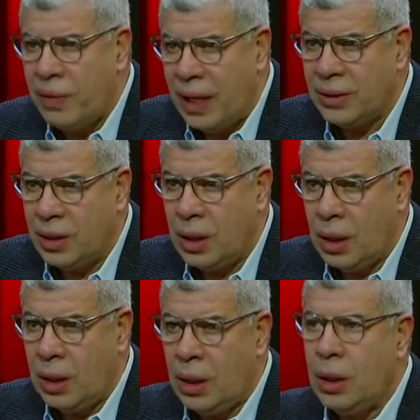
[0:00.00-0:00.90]
الله في
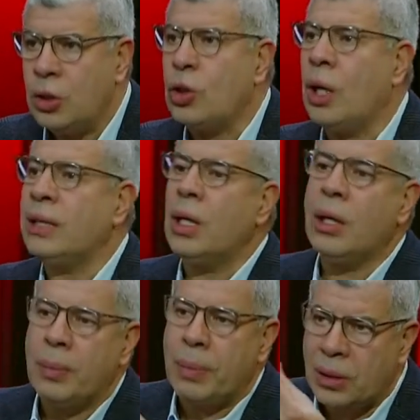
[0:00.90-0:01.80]
الانديه ان شاء الله
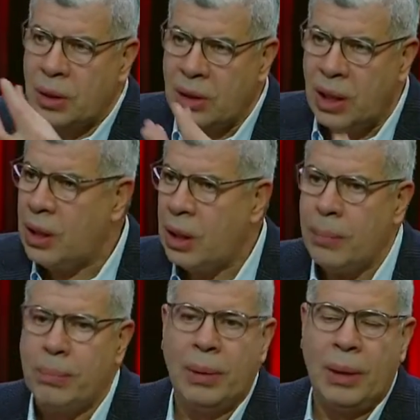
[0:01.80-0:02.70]
عندها خبرات
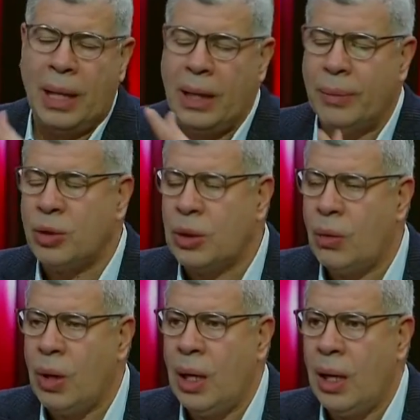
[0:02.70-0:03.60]
اداريه على
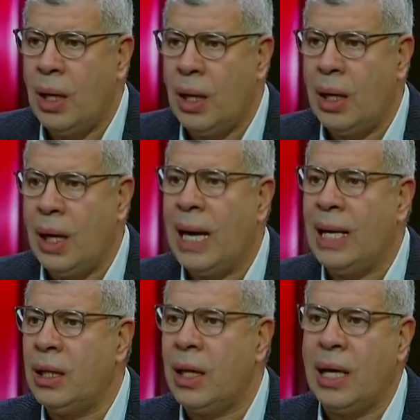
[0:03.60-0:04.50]
مستوى
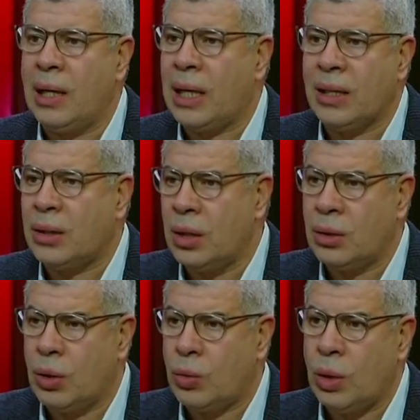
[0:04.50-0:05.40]
عالي خارج حتى
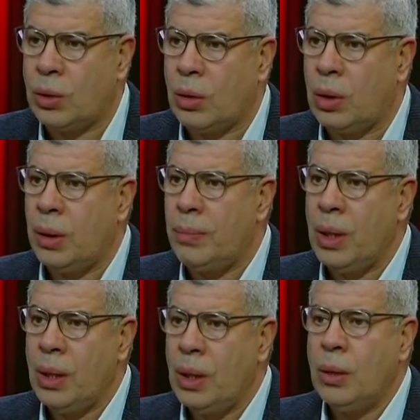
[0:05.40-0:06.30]
اطار كره القدم
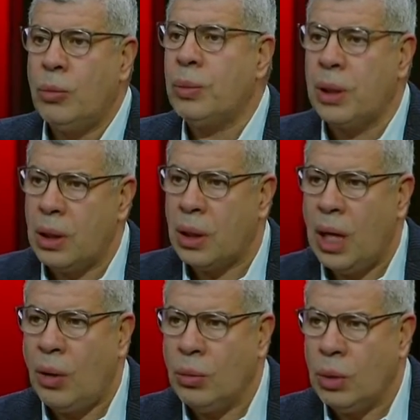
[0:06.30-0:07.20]
ممكن
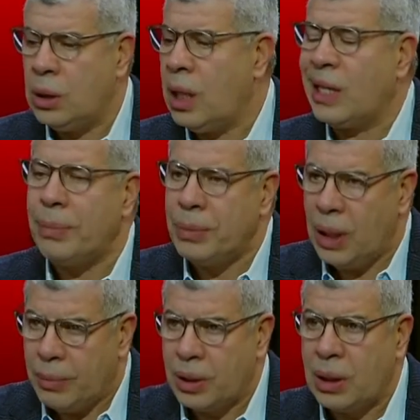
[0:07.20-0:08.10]
ينجحوا انا مم.
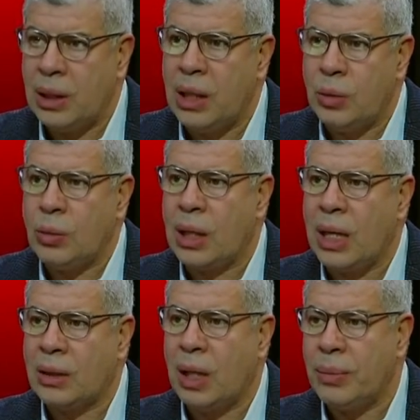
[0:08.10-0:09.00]
عجبني عمرو الجنايني
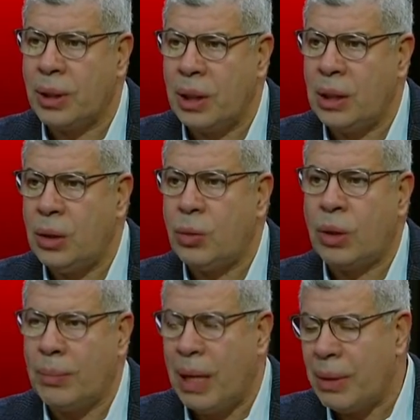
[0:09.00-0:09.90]
ونجاحات عمرو الجنايني
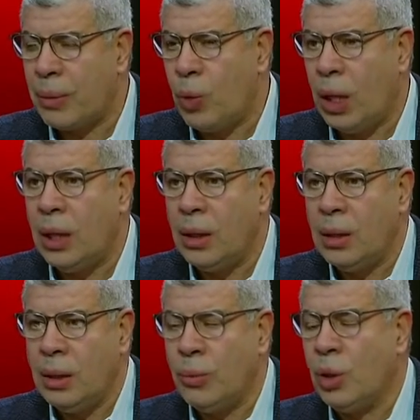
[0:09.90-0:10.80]
وكان معاه مجموعه
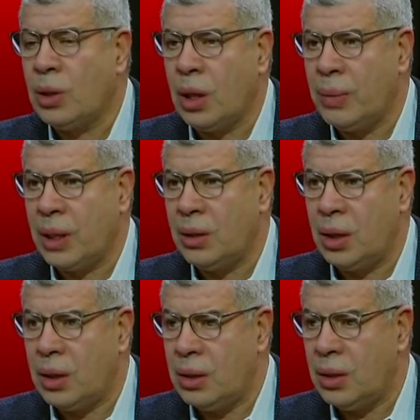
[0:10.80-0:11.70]
محترمه
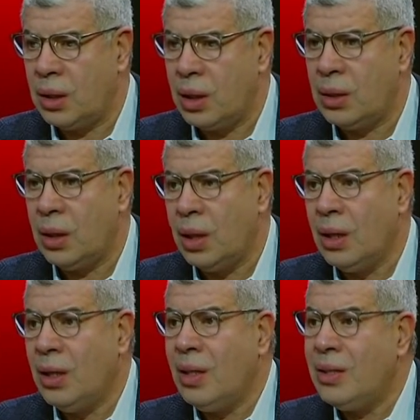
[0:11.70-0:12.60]
جدا جدا جدا
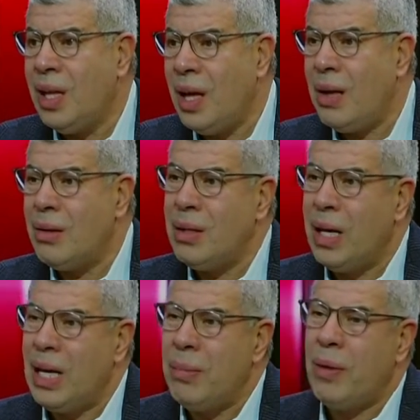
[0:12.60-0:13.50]
ده
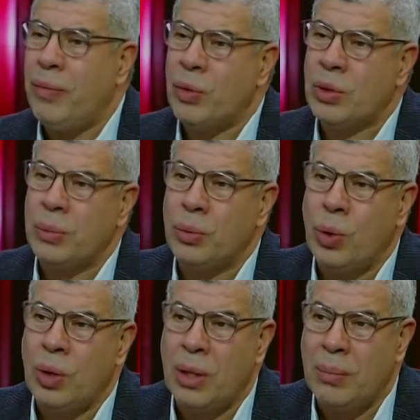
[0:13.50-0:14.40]
هيبقى فرصه
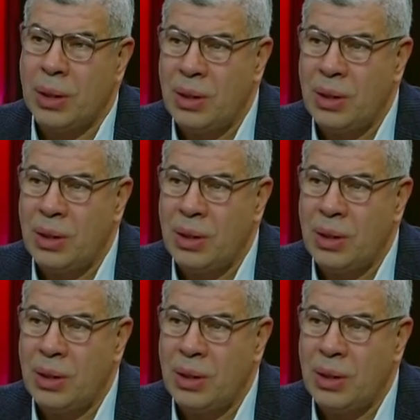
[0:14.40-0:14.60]
بتضخ دم